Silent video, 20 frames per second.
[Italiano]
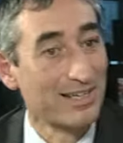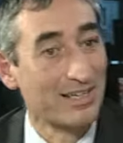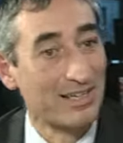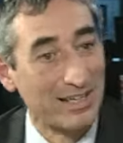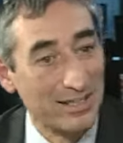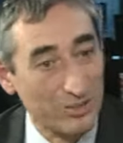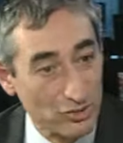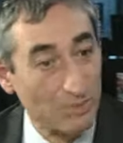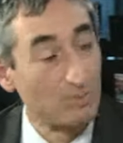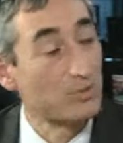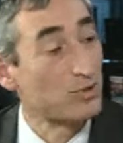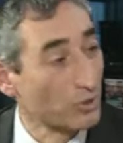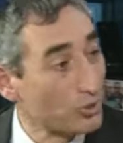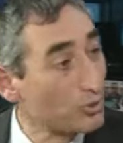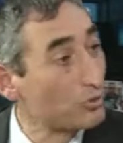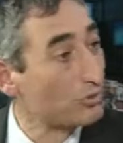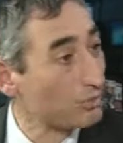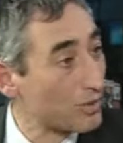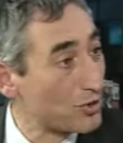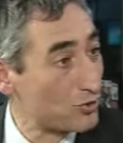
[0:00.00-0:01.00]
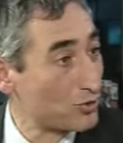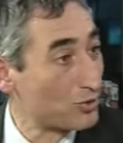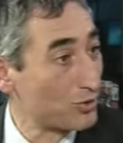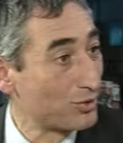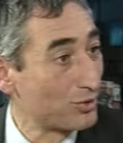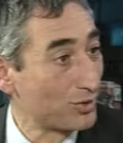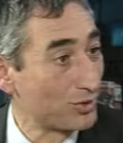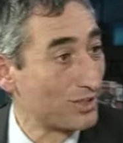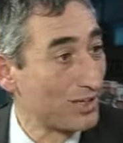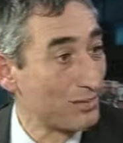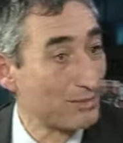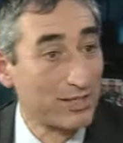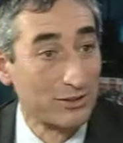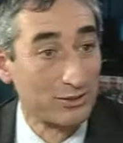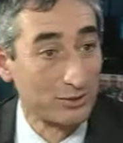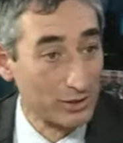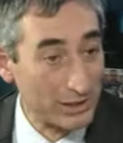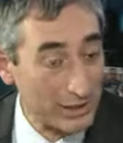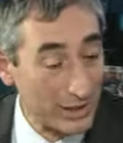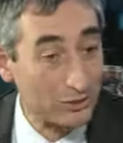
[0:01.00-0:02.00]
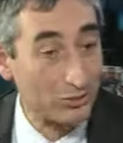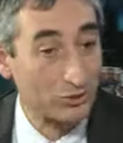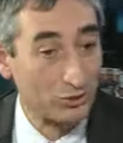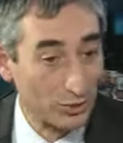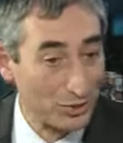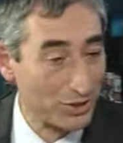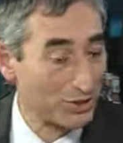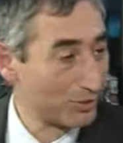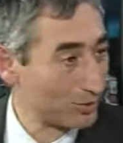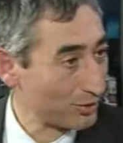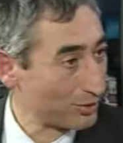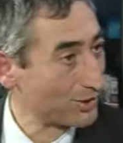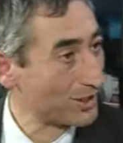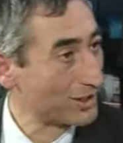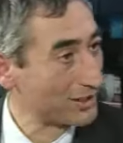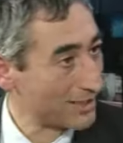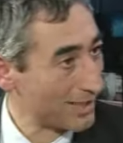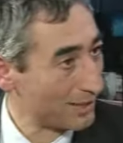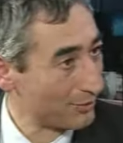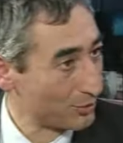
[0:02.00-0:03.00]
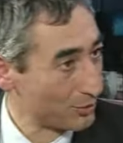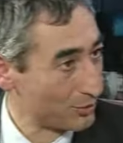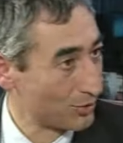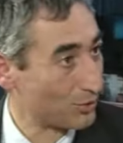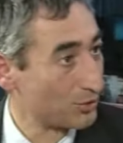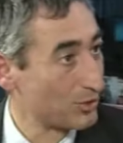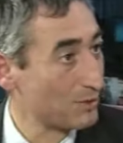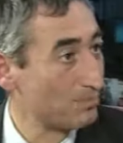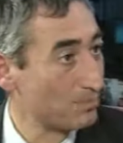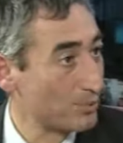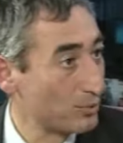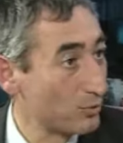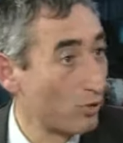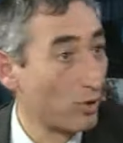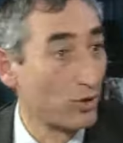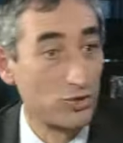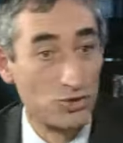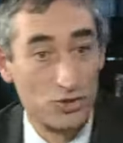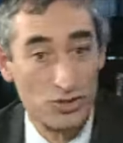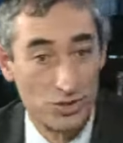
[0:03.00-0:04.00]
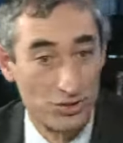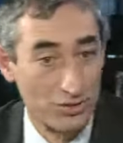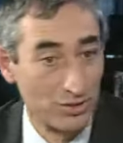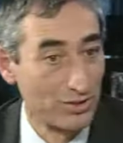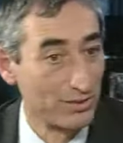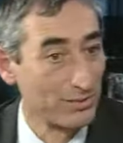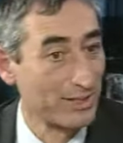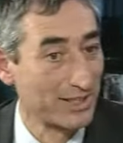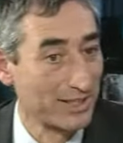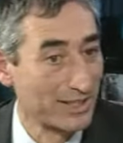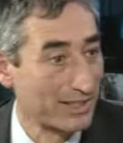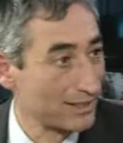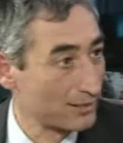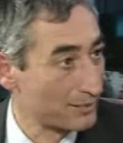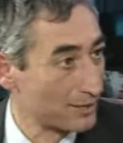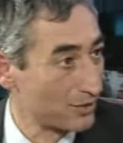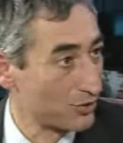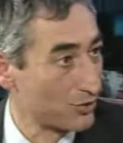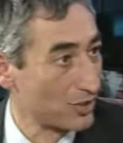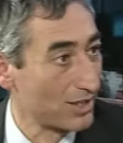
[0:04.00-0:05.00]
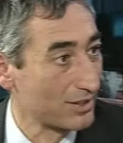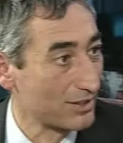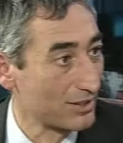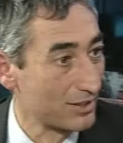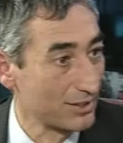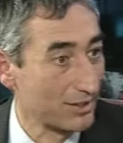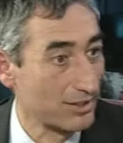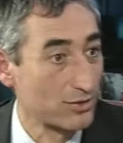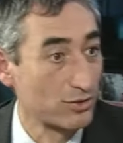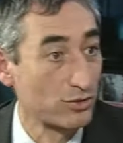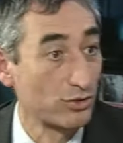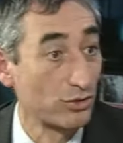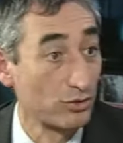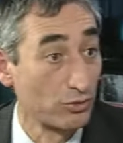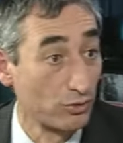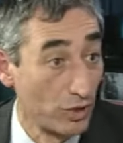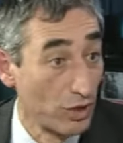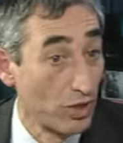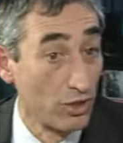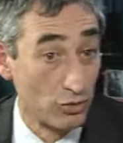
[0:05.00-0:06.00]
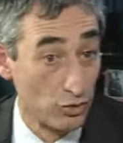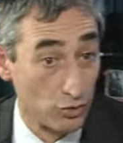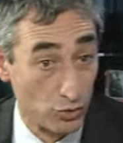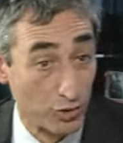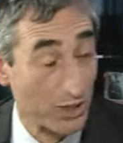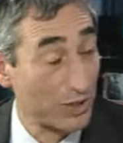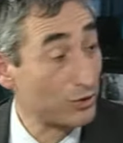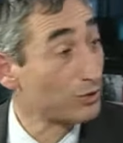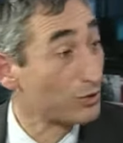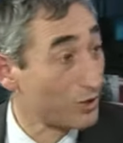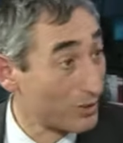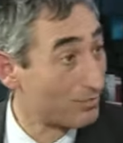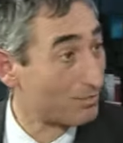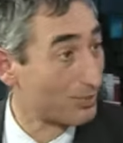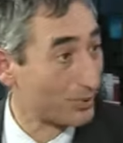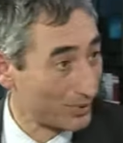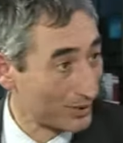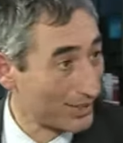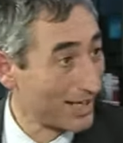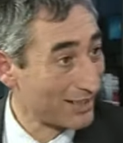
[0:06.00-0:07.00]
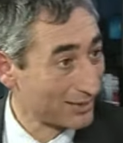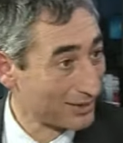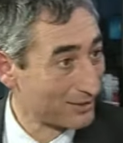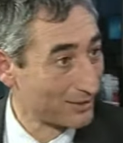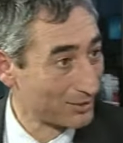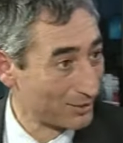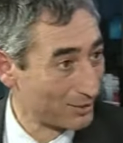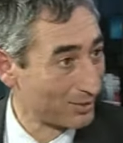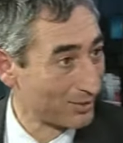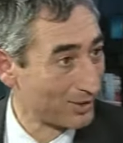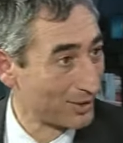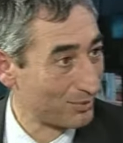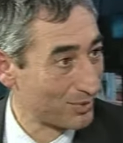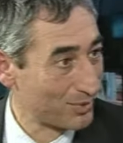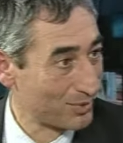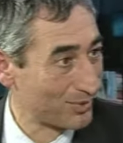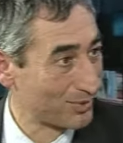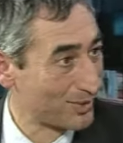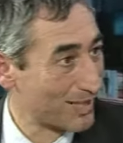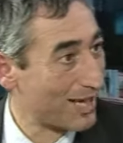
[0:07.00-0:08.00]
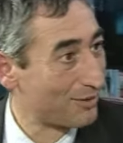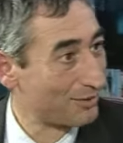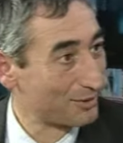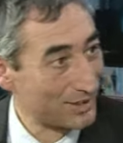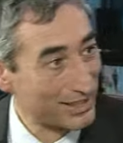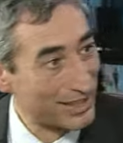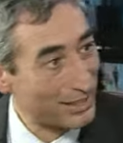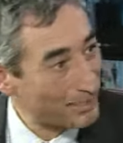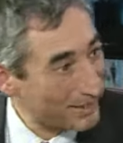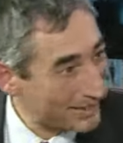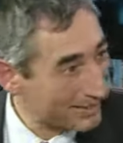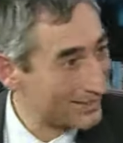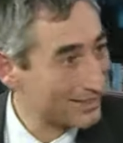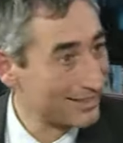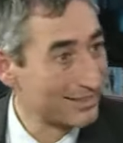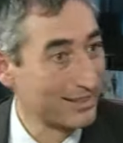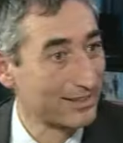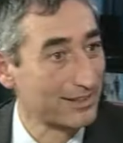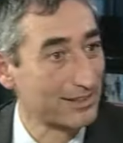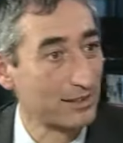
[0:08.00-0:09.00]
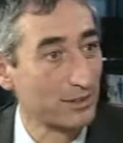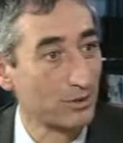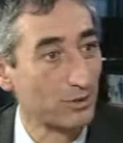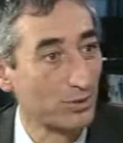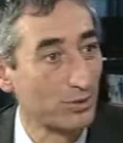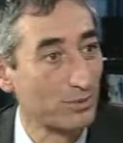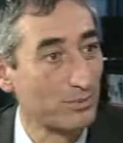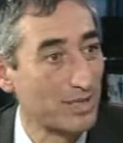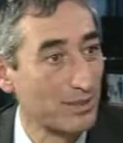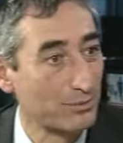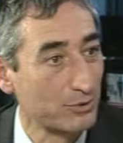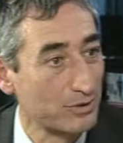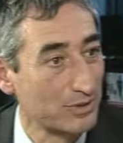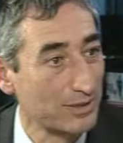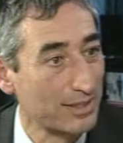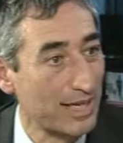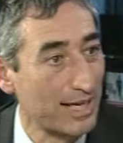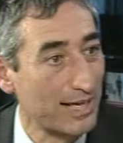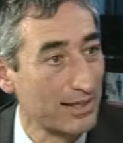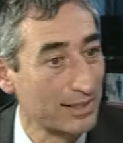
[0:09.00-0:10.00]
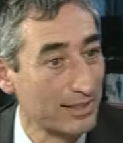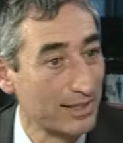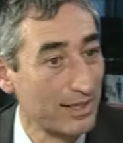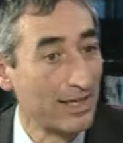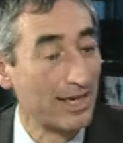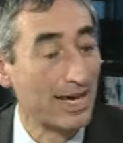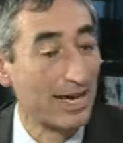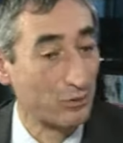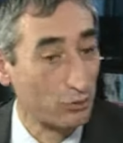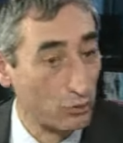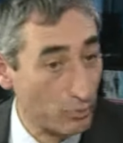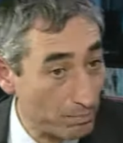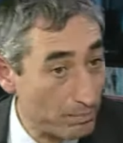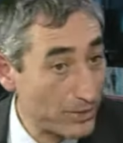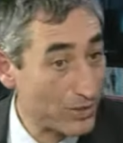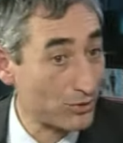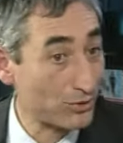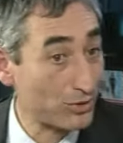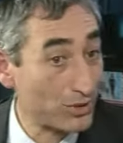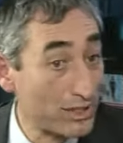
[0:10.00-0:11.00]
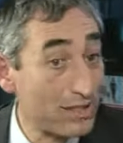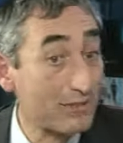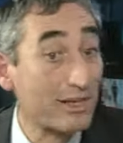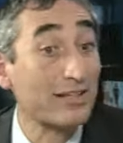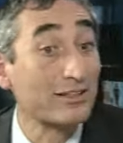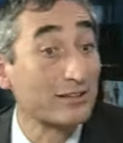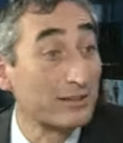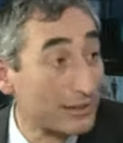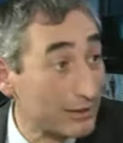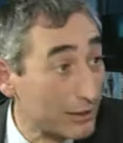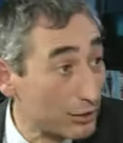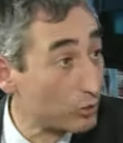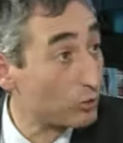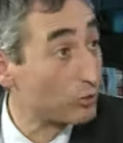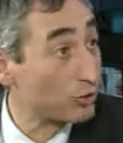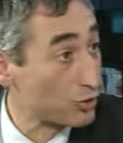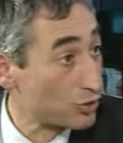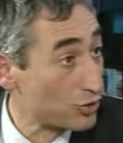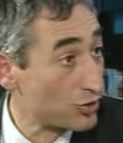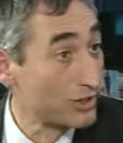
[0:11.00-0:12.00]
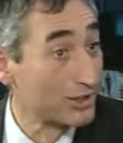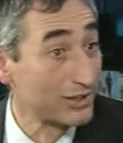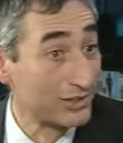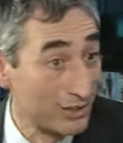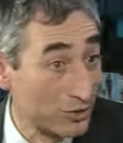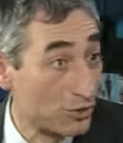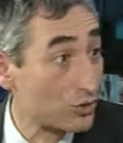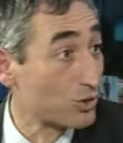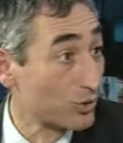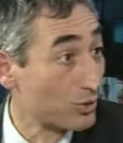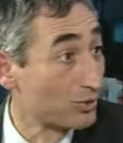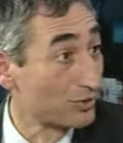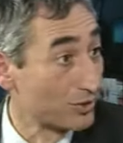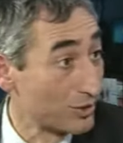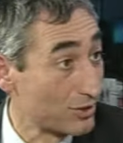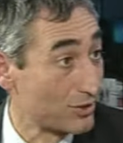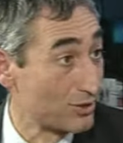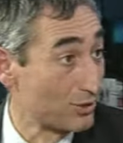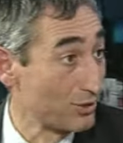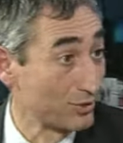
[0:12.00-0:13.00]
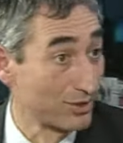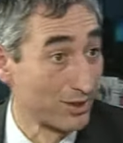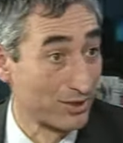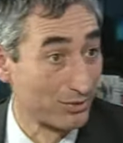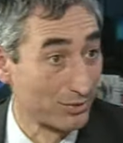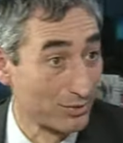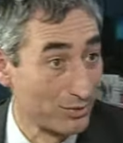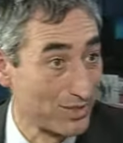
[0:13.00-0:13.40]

eh, c'è bisogno di un maggior coordinamento, gli attori intorno al tavolo sono di più, oggi ci sono i mercati emergenti emergenti che sono giocatori importanti intorno a questo tavolo, nella partita dell'economia mondiale, hanno un peso rilevante e le loro scelte ci condizionano.